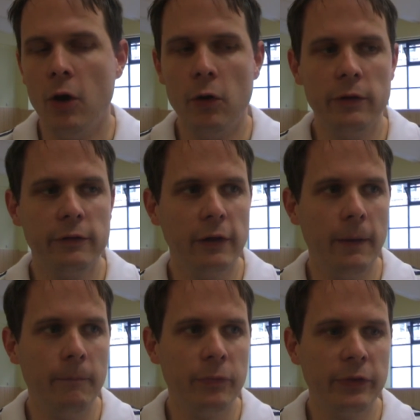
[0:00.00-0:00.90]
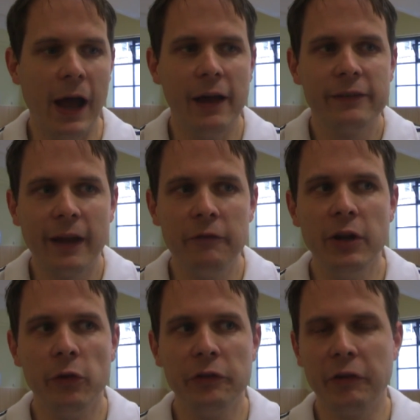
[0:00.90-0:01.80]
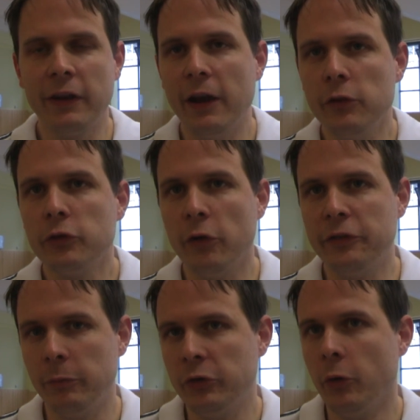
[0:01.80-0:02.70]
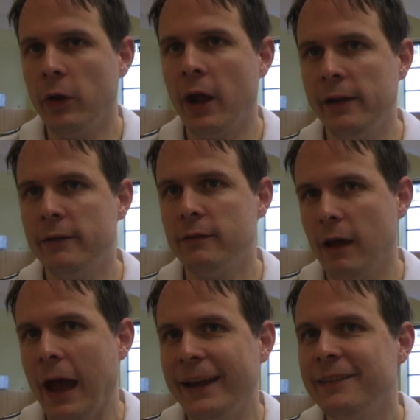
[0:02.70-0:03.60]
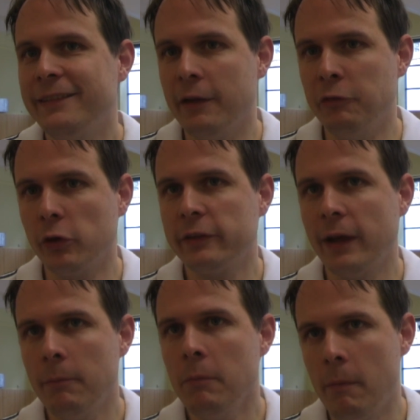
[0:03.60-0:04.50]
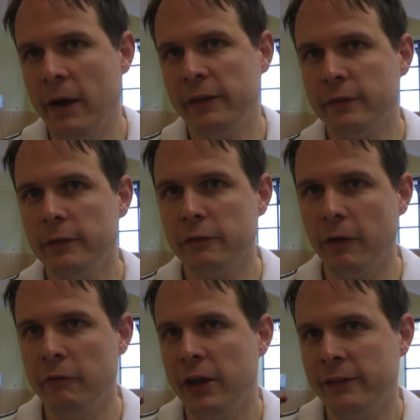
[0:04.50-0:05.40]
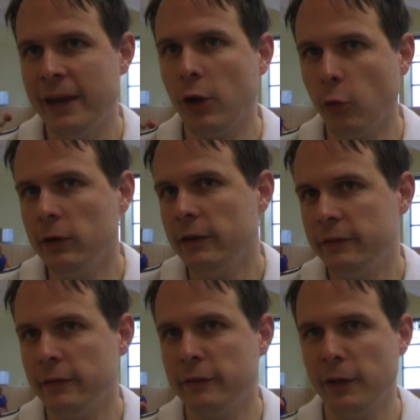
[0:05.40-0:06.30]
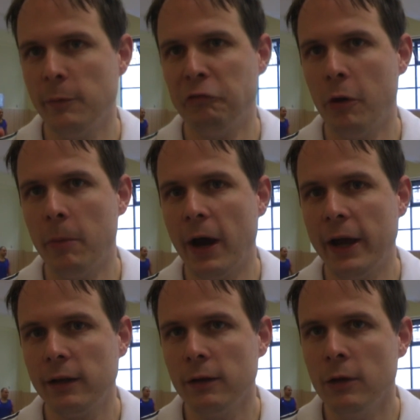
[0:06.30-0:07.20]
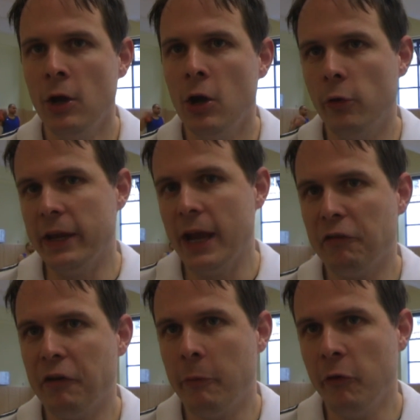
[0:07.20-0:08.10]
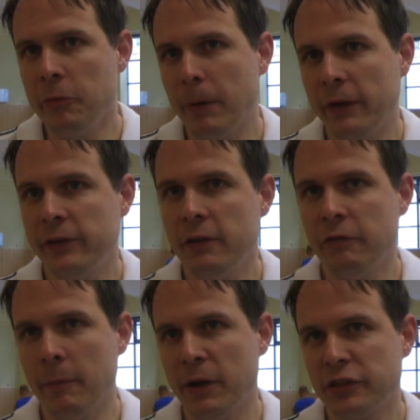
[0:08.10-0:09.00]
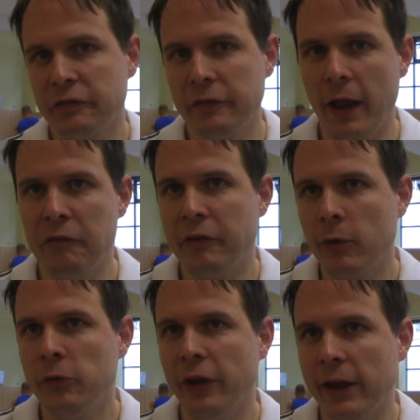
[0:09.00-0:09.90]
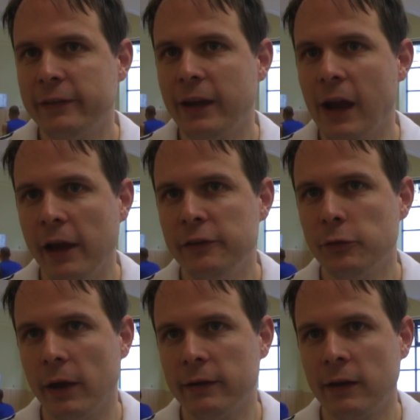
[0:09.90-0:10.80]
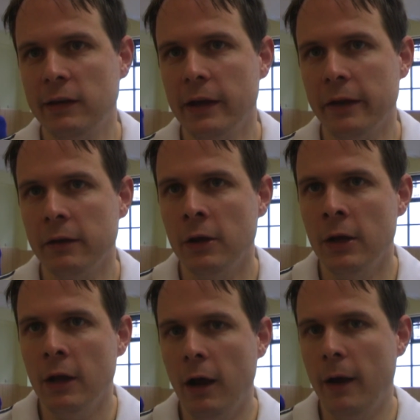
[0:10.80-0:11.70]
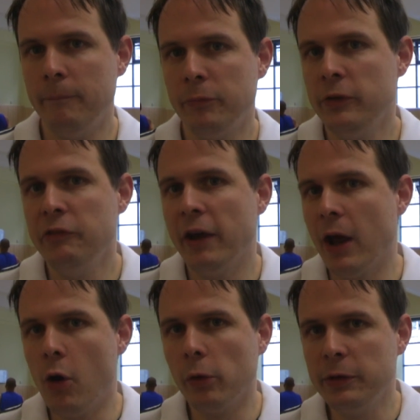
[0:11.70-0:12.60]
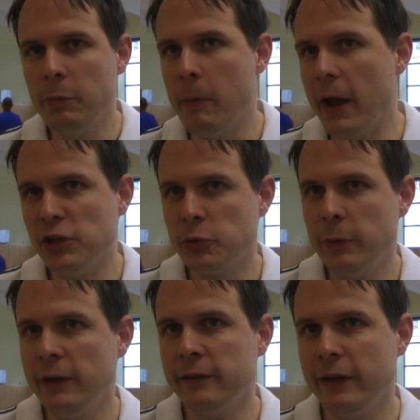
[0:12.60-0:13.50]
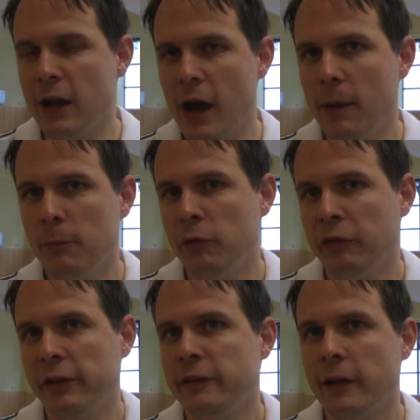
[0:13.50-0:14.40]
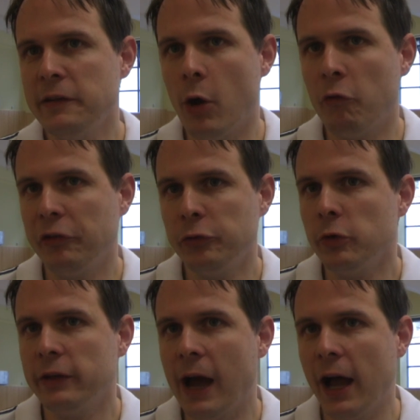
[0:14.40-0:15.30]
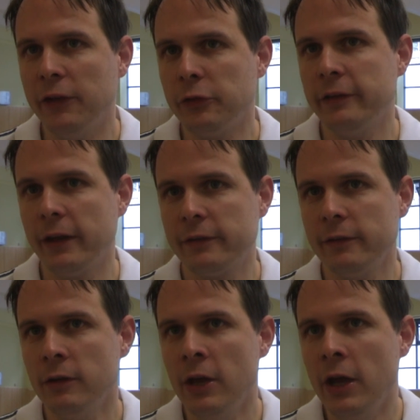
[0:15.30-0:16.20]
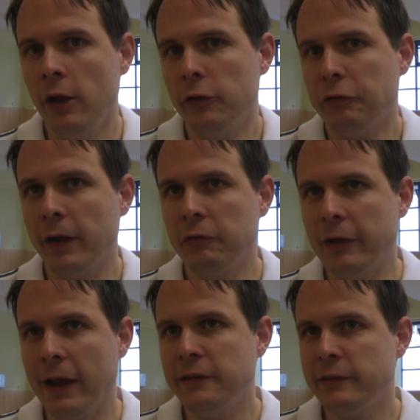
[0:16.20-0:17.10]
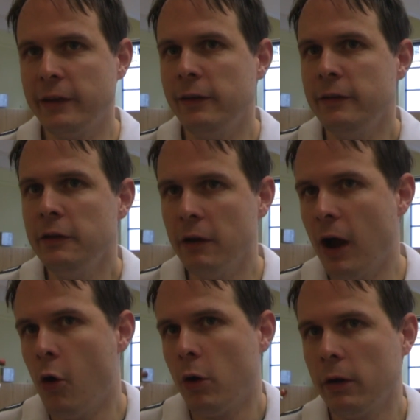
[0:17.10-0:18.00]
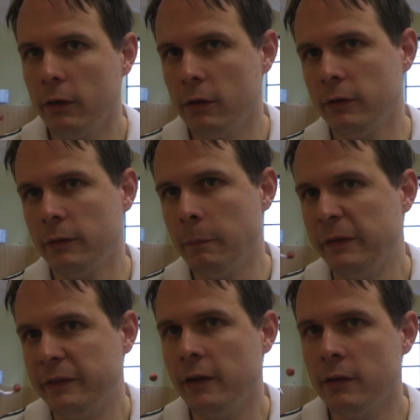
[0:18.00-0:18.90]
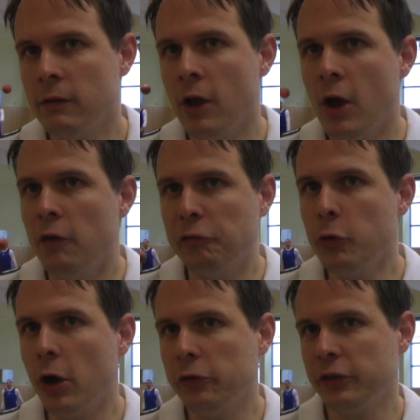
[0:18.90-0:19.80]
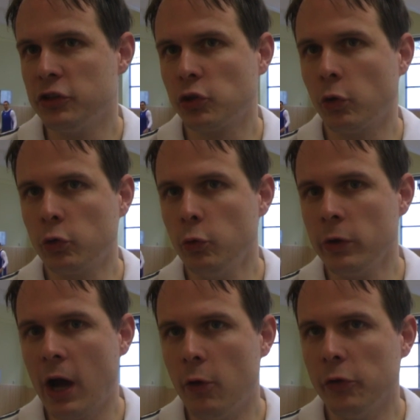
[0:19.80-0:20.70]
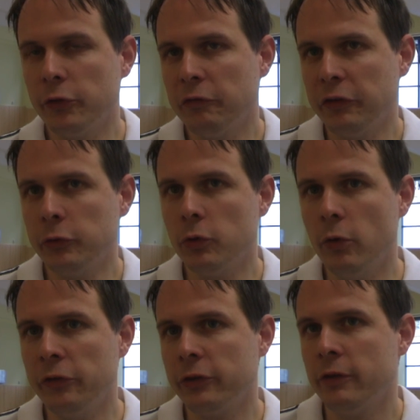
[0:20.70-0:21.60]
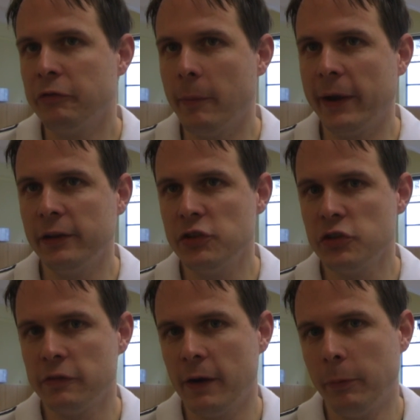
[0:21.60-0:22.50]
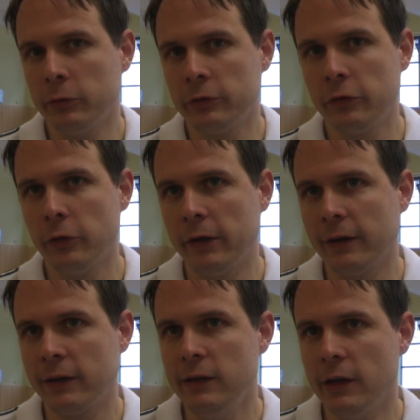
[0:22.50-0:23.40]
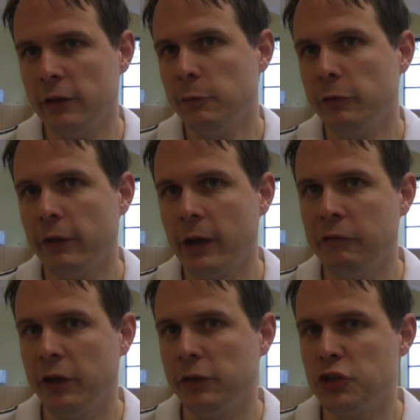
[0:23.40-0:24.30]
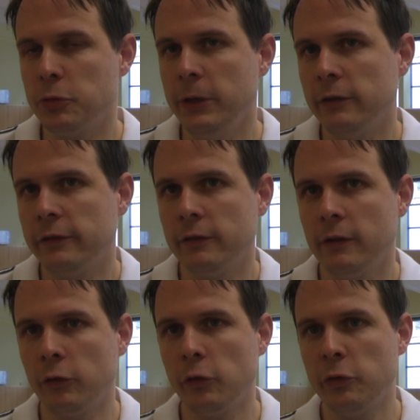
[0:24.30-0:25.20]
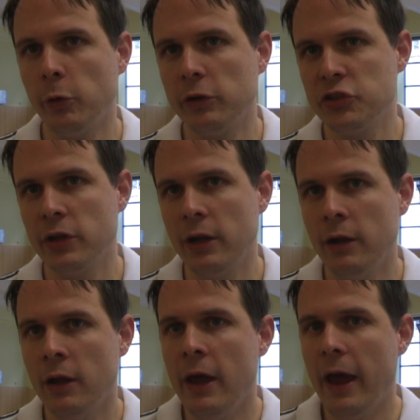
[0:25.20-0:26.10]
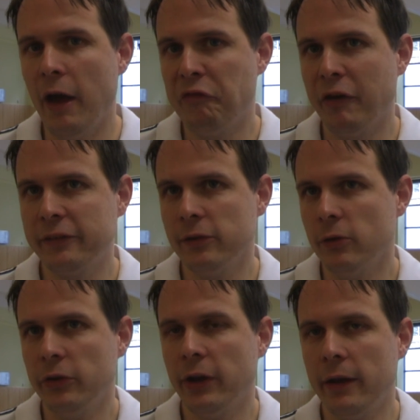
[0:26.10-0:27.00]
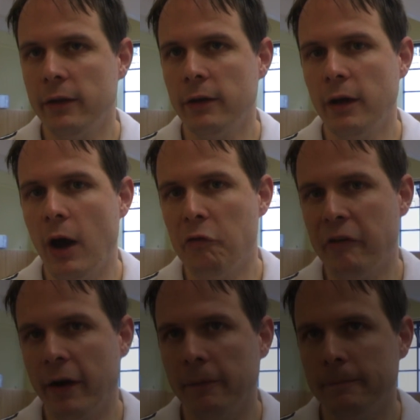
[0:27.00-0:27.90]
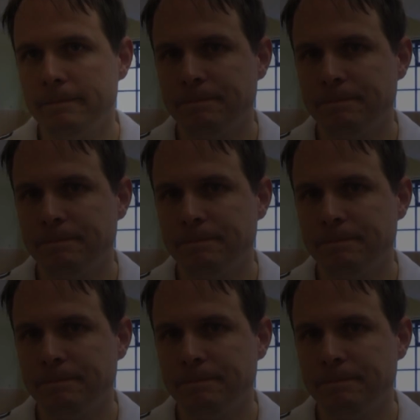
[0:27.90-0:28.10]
Und ähm, da ist dann wieder unsere Verteidigungskonzeption halt eigentlich sehr wirksam, meistens, weil wir ja sehr gründlich Systeme vorbereiten und eher verwundbar sind, wenn Mannschaften anfangen, uns eins gegen eins zu attackieren ähm, die werden auch die BBL-Spiele gesehen haben und werden sicherlich auch versuchen, da anzusetzen. Insofern vielleicht gehen die auch ein bisschen früher aus ihren Strukturen raus und versuchen, unsere vermeintlichen Schwachpunkte zu attackieren. Das müssen wir dann während des Spiels natürlich möglichst schnell erfassen und dann äh, auffangen.